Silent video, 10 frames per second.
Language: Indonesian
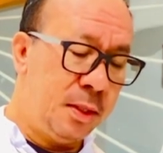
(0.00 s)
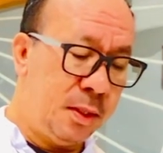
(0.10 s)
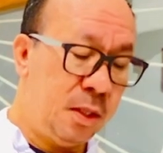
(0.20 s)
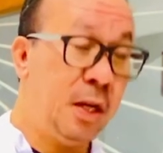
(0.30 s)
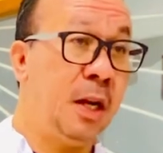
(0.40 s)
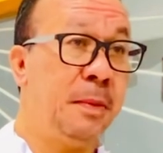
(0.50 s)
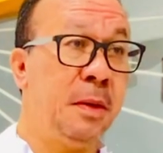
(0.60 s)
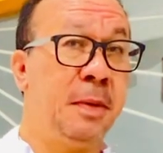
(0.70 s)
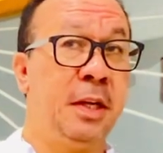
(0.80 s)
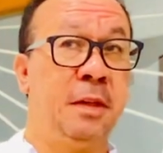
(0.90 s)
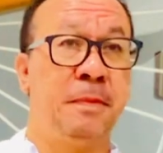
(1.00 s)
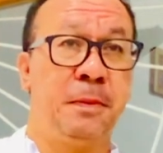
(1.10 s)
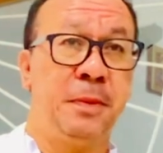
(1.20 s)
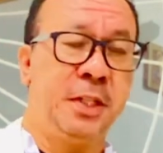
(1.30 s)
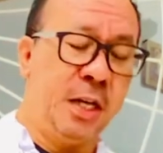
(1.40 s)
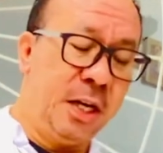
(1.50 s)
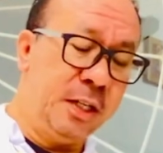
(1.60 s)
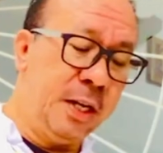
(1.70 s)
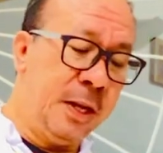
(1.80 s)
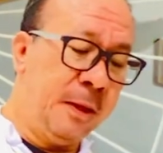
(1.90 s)
Dalam amanat
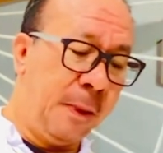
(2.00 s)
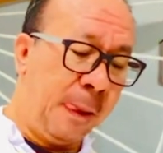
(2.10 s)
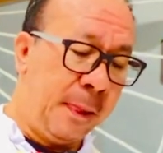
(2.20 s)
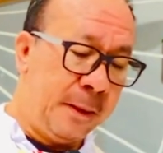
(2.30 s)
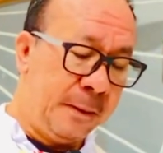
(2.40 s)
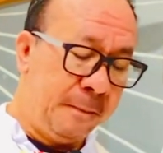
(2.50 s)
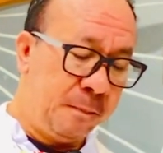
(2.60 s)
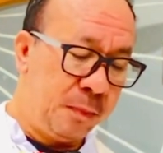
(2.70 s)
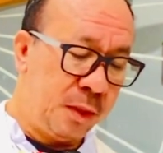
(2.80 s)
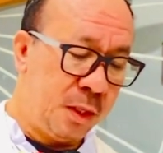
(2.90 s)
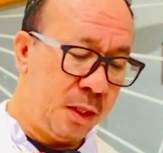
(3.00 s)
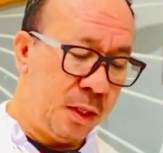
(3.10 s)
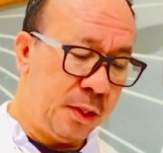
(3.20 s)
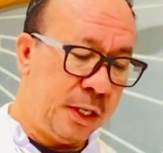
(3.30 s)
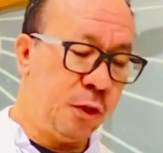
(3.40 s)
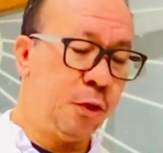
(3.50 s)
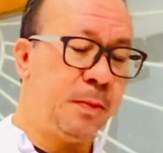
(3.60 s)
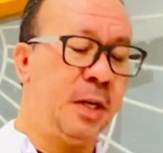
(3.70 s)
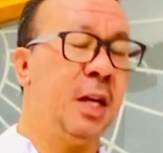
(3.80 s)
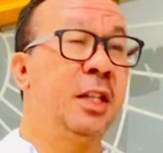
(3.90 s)
perpisahannya, Yesus
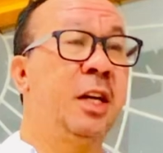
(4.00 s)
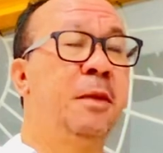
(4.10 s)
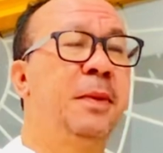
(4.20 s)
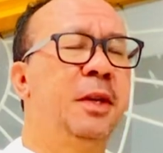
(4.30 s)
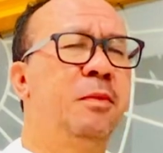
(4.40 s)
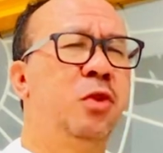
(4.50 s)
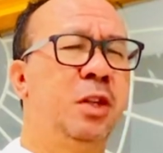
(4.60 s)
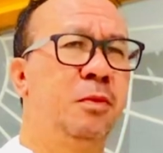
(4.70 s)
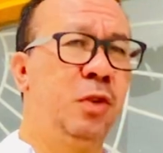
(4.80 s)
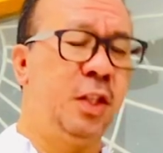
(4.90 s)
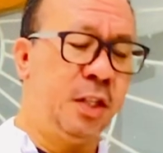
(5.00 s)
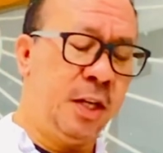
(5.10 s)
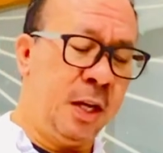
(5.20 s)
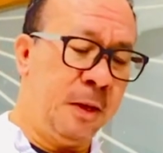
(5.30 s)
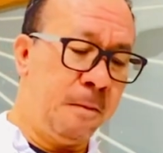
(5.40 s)
berkata kepada murid-muridnya,